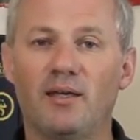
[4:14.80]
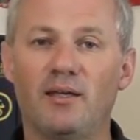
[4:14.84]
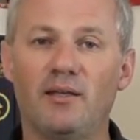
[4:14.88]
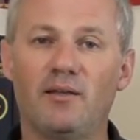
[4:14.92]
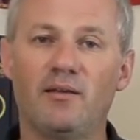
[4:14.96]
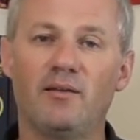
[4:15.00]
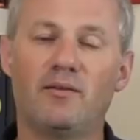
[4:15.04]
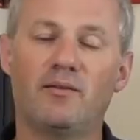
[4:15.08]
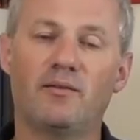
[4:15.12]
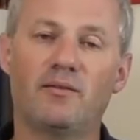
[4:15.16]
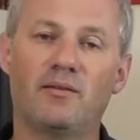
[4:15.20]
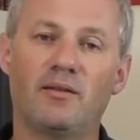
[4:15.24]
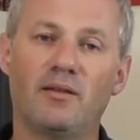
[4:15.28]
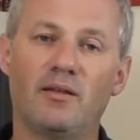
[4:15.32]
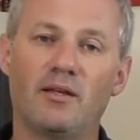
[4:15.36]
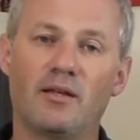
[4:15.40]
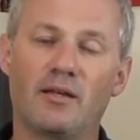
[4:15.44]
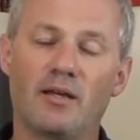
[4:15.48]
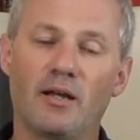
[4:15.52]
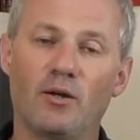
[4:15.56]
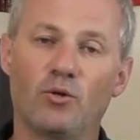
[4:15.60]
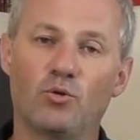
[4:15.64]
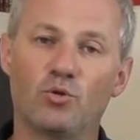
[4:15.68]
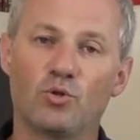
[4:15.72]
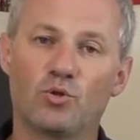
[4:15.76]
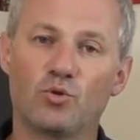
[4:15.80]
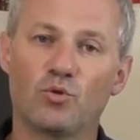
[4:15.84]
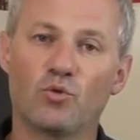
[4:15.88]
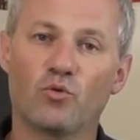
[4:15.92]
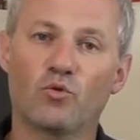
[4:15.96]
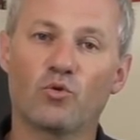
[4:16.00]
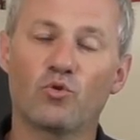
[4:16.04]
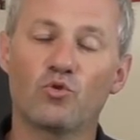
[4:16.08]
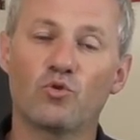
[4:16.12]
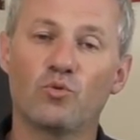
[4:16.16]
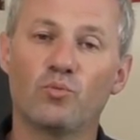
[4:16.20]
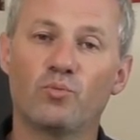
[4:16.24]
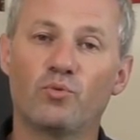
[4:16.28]
et c'est quelque chose
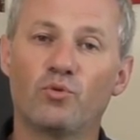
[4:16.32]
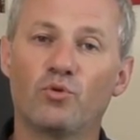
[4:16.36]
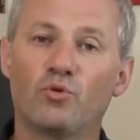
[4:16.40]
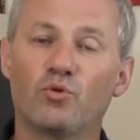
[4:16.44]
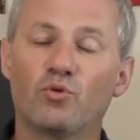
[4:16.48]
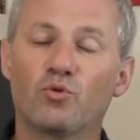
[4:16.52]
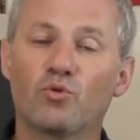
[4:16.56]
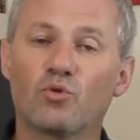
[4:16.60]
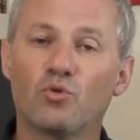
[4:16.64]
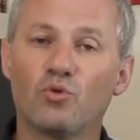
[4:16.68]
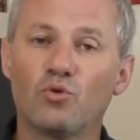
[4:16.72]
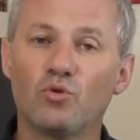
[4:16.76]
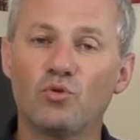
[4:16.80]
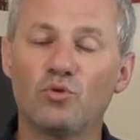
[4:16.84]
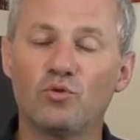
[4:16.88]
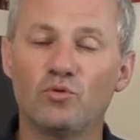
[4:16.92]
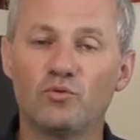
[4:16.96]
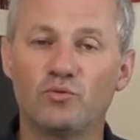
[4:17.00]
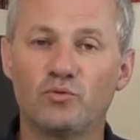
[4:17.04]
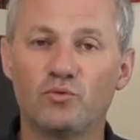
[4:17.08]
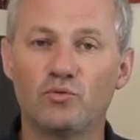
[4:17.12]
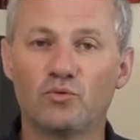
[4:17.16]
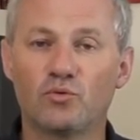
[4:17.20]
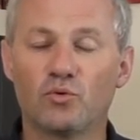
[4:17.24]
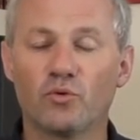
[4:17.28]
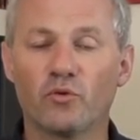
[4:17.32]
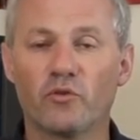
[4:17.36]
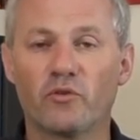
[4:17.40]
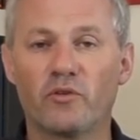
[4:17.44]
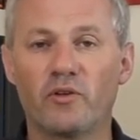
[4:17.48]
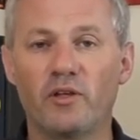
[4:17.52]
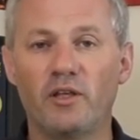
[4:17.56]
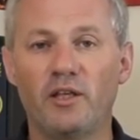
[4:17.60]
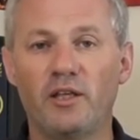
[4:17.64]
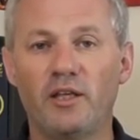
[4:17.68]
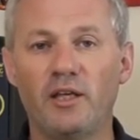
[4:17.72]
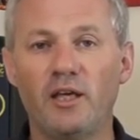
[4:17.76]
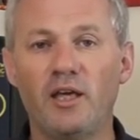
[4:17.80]
que je ne peux que trop vous
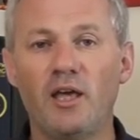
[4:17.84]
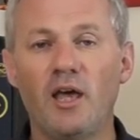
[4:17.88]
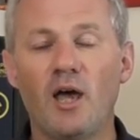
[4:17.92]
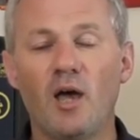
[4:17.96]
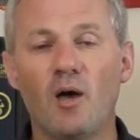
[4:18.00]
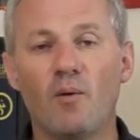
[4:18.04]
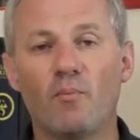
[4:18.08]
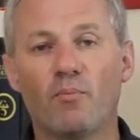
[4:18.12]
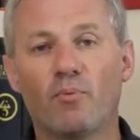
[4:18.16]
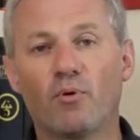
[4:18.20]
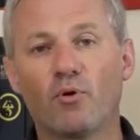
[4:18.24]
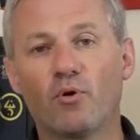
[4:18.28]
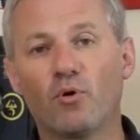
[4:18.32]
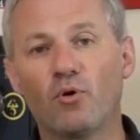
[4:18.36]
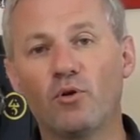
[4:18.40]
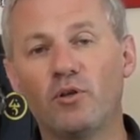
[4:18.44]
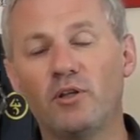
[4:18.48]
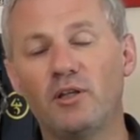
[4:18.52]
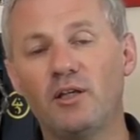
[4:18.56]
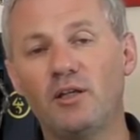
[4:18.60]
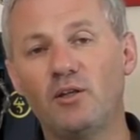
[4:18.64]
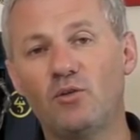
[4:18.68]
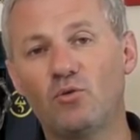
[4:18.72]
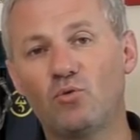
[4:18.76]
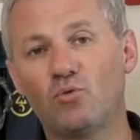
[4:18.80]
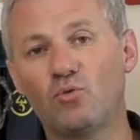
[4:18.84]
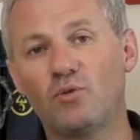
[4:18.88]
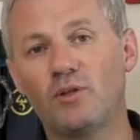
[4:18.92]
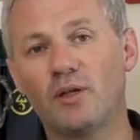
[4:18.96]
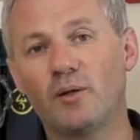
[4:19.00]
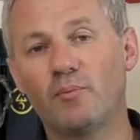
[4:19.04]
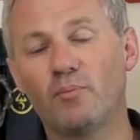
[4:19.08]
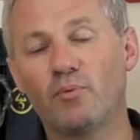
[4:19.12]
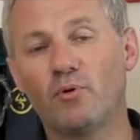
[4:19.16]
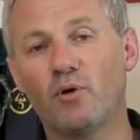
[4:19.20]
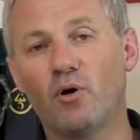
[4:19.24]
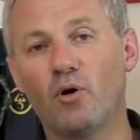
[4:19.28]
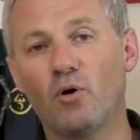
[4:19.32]
conseiller. Prenez tout
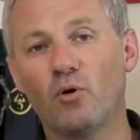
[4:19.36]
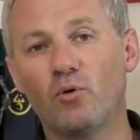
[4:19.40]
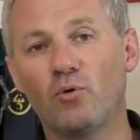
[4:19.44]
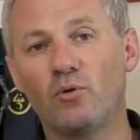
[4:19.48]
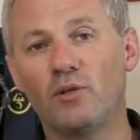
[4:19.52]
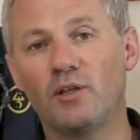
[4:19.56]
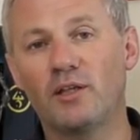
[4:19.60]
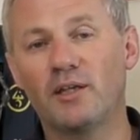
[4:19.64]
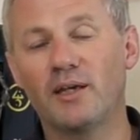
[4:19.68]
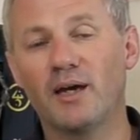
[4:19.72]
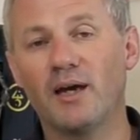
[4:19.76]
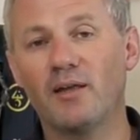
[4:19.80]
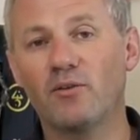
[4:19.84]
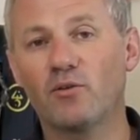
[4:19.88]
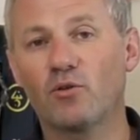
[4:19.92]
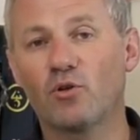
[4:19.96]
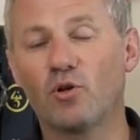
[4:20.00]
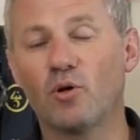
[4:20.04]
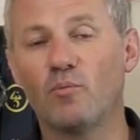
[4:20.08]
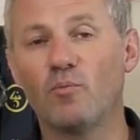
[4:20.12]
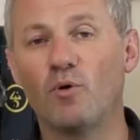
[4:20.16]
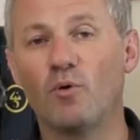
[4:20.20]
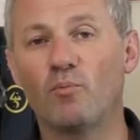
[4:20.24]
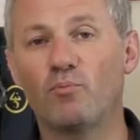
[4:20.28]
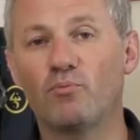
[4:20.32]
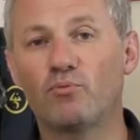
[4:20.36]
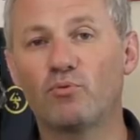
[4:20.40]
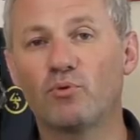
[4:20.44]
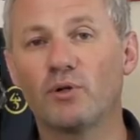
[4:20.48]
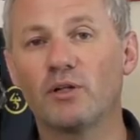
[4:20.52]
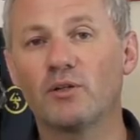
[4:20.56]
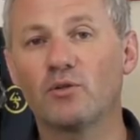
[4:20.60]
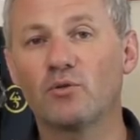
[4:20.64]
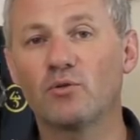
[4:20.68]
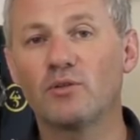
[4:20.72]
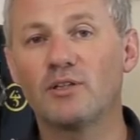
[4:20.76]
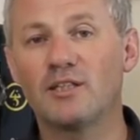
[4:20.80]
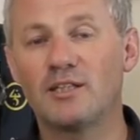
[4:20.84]
d'abord une carte comme
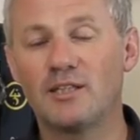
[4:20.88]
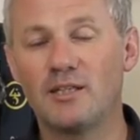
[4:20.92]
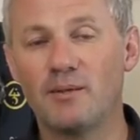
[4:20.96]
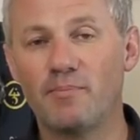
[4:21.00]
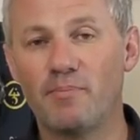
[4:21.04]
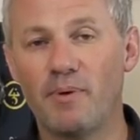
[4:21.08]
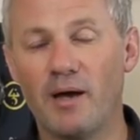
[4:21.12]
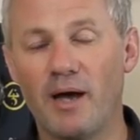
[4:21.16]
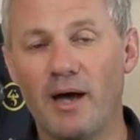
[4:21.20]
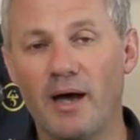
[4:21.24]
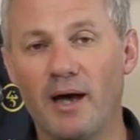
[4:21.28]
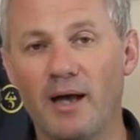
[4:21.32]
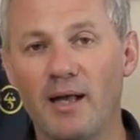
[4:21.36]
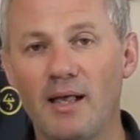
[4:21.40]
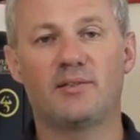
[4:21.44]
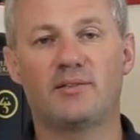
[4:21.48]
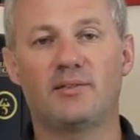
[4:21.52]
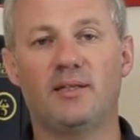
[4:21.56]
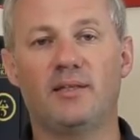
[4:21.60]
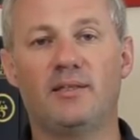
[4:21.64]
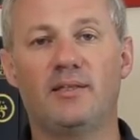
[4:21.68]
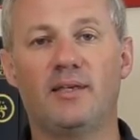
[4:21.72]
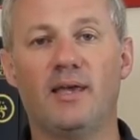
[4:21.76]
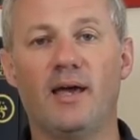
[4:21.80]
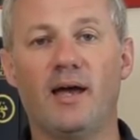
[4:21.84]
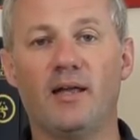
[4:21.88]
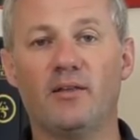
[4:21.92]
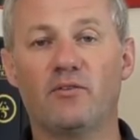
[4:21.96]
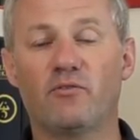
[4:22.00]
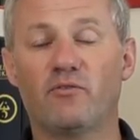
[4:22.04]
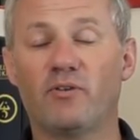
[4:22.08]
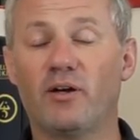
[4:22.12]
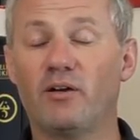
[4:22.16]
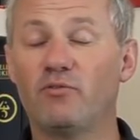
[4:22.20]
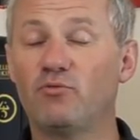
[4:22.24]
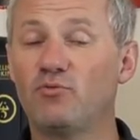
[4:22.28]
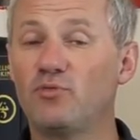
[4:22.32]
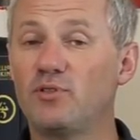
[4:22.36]
point de départ. Cette carte
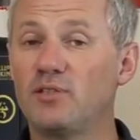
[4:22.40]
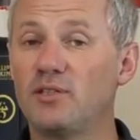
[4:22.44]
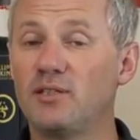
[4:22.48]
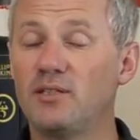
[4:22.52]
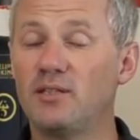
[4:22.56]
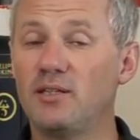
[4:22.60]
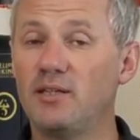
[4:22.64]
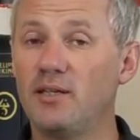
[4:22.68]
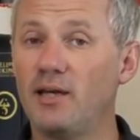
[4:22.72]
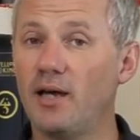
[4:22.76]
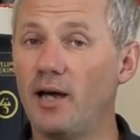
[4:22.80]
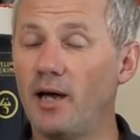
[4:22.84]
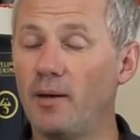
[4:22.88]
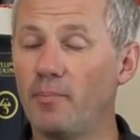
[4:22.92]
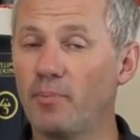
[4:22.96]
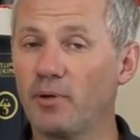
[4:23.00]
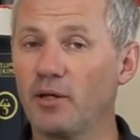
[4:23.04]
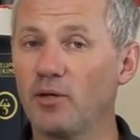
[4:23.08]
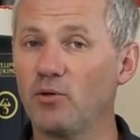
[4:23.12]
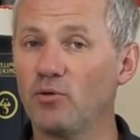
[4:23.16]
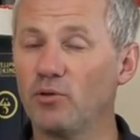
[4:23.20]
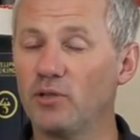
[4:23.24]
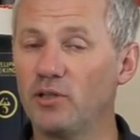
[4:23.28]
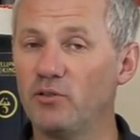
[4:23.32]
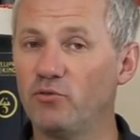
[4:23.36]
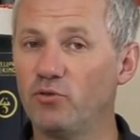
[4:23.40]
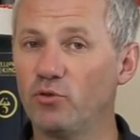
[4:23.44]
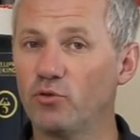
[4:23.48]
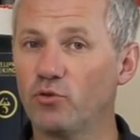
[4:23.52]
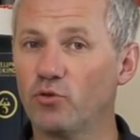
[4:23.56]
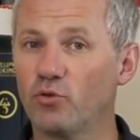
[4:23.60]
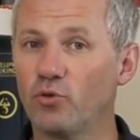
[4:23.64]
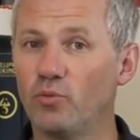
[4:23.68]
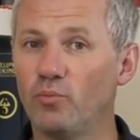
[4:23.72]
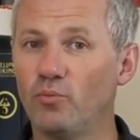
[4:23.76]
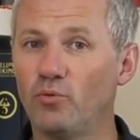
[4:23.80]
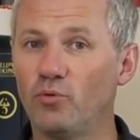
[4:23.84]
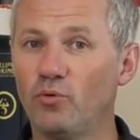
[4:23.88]
va vous aider à appréhender
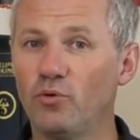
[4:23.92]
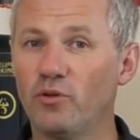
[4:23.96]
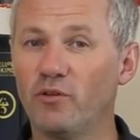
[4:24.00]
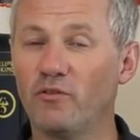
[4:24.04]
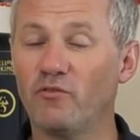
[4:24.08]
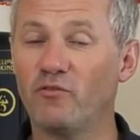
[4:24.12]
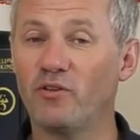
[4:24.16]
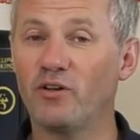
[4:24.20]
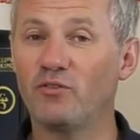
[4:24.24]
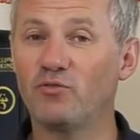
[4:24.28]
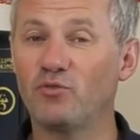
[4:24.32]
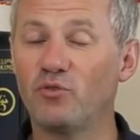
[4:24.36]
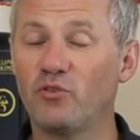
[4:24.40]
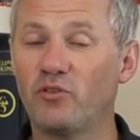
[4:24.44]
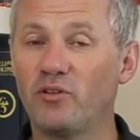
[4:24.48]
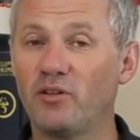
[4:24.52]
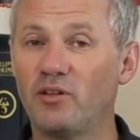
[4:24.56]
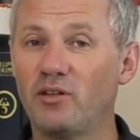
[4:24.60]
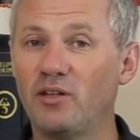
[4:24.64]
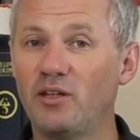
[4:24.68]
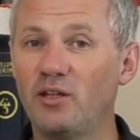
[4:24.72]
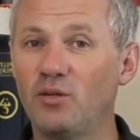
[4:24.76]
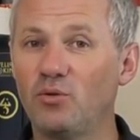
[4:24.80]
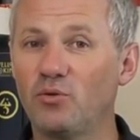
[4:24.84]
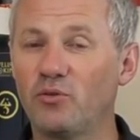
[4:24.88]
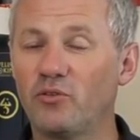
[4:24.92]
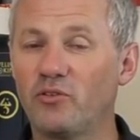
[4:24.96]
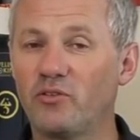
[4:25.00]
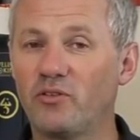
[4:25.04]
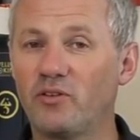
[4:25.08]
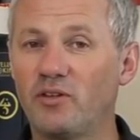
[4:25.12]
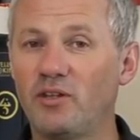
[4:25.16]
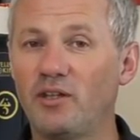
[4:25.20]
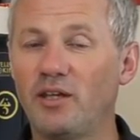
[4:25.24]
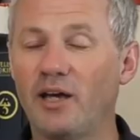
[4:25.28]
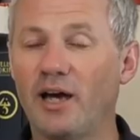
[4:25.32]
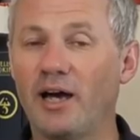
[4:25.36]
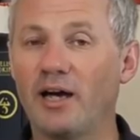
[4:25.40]
votre monde, va vous aider
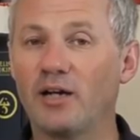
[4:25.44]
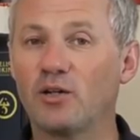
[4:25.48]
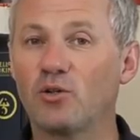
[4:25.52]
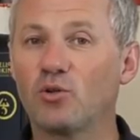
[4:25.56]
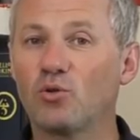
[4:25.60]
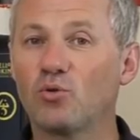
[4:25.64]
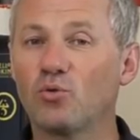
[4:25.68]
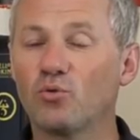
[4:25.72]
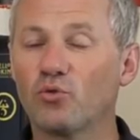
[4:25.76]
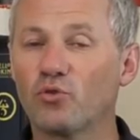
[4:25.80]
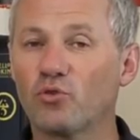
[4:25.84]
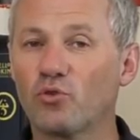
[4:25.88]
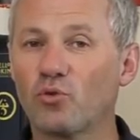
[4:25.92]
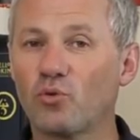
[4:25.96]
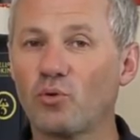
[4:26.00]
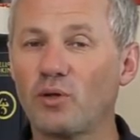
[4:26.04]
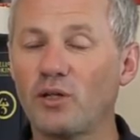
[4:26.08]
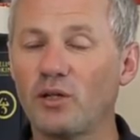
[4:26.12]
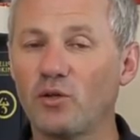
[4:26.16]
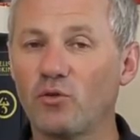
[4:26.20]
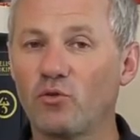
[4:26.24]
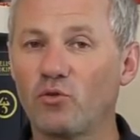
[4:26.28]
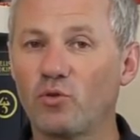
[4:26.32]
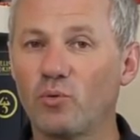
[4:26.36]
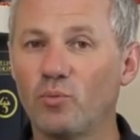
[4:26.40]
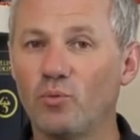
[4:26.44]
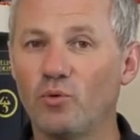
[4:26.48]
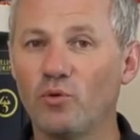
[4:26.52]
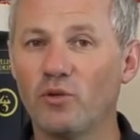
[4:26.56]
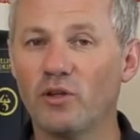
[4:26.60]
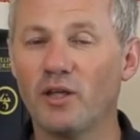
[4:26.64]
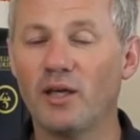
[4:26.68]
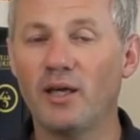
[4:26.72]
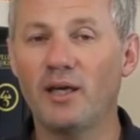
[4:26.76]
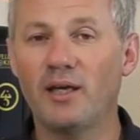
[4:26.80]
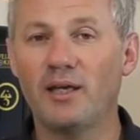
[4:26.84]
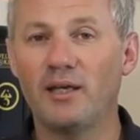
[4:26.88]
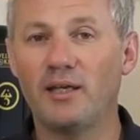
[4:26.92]
aussi à construire ce
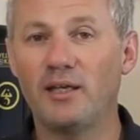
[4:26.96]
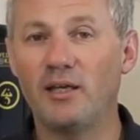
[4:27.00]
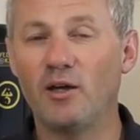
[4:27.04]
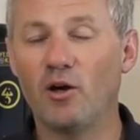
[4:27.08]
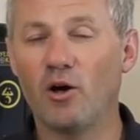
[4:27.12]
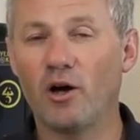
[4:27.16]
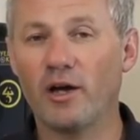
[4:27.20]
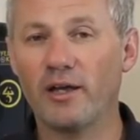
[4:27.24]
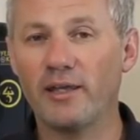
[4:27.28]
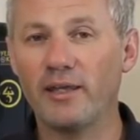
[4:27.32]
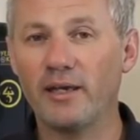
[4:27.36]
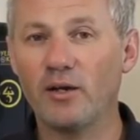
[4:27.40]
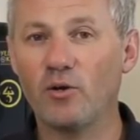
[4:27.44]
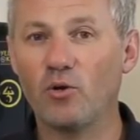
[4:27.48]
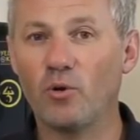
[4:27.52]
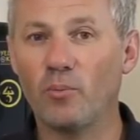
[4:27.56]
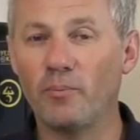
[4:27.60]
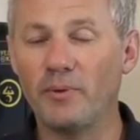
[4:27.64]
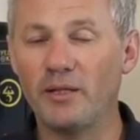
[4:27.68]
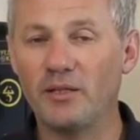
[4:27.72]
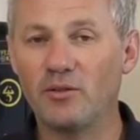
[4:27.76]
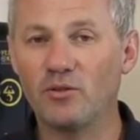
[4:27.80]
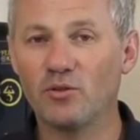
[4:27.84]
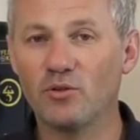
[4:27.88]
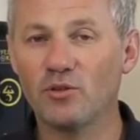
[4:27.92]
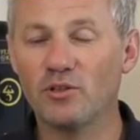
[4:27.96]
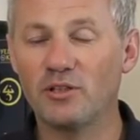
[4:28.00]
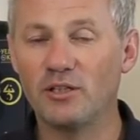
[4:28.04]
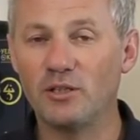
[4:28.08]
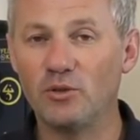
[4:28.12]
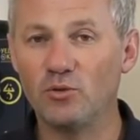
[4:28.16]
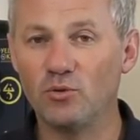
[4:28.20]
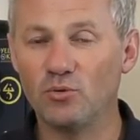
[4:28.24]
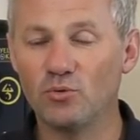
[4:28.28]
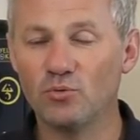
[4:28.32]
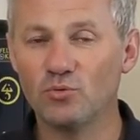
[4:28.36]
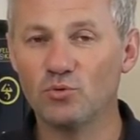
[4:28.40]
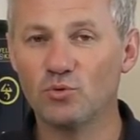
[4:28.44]
monde, et rien qu'en mettant des
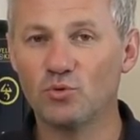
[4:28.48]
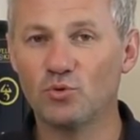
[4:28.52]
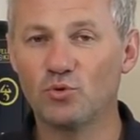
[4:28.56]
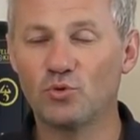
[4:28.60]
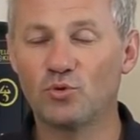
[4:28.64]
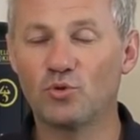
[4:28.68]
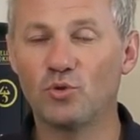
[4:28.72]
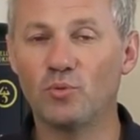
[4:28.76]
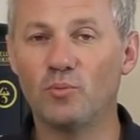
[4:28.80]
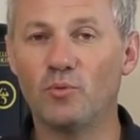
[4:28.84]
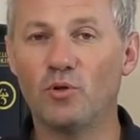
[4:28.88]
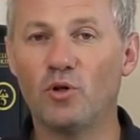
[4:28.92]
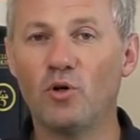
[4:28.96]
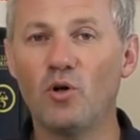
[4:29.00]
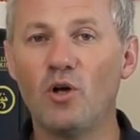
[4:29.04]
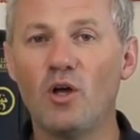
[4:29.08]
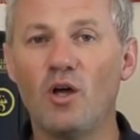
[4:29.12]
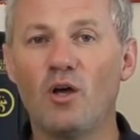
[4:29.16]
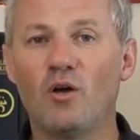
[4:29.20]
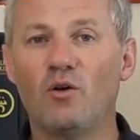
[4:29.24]
noms, justement,